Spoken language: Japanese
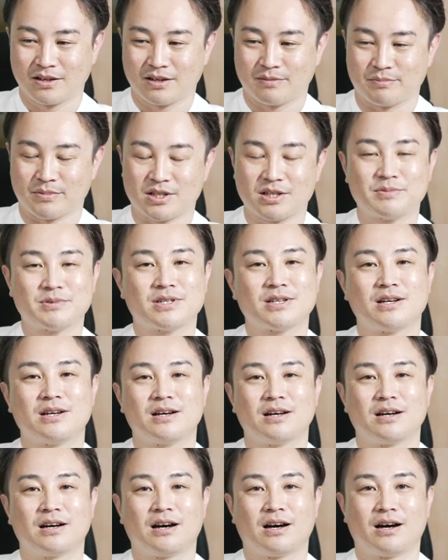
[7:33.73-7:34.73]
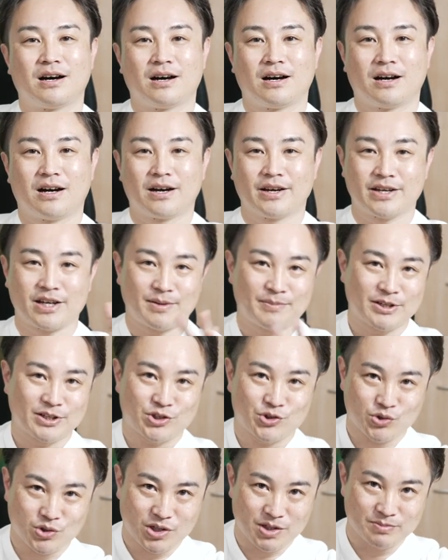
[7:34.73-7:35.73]
めちゃめちゃ
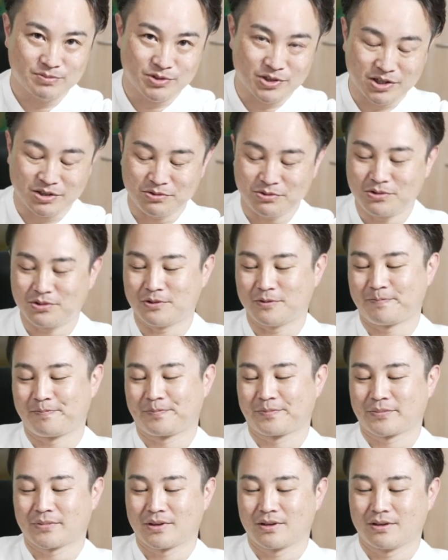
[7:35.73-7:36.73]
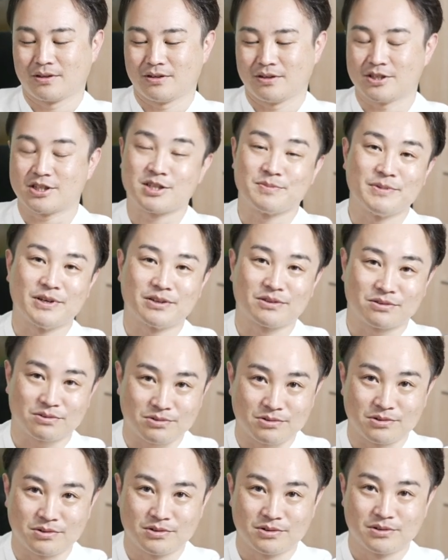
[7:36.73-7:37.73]
ハイアマチュア向けの一面
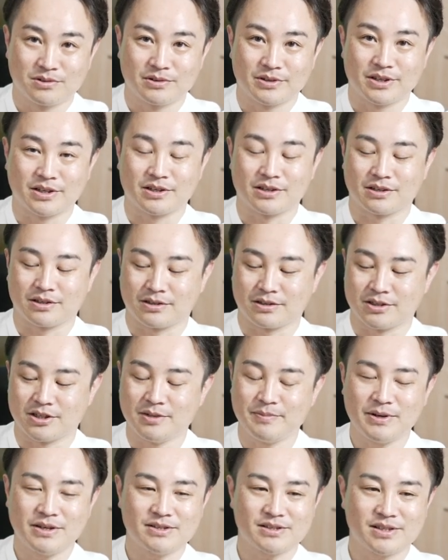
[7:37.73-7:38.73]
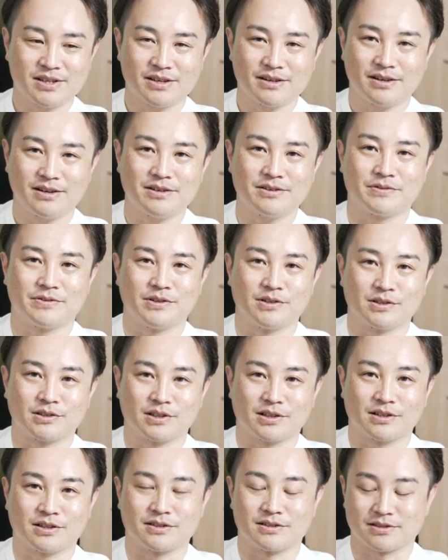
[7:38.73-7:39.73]
と、二面性がある
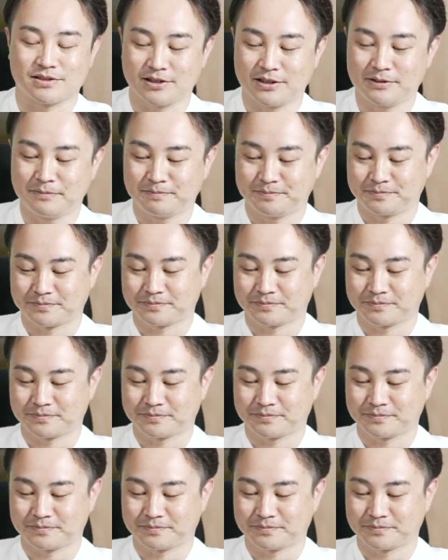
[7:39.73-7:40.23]
フィルターなんですね。